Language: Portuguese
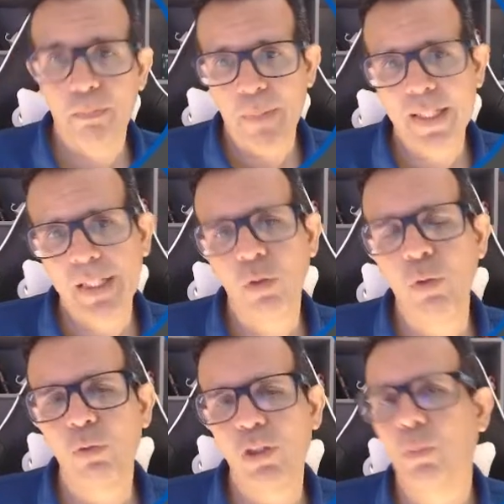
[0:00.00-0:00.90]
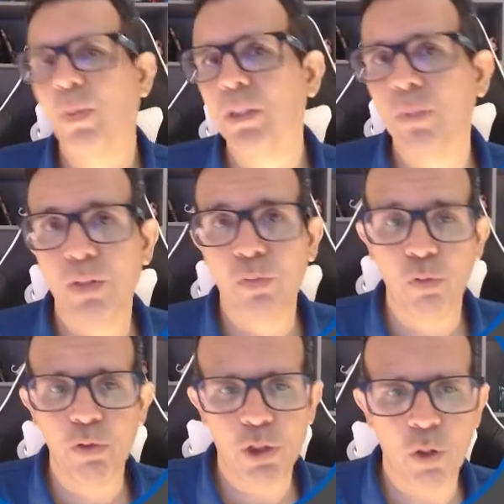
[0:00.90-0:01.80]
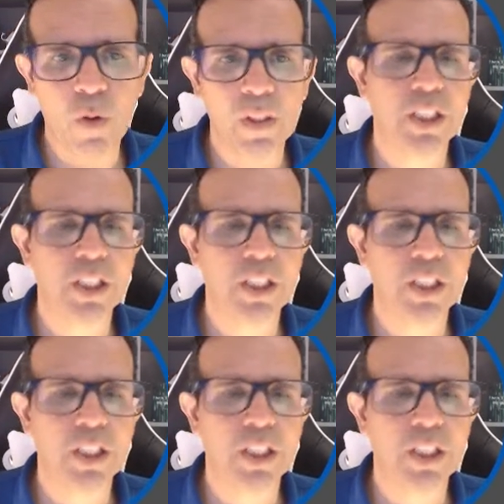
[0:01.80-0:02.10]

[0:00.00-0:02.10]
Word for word: Para que o displacement funcione,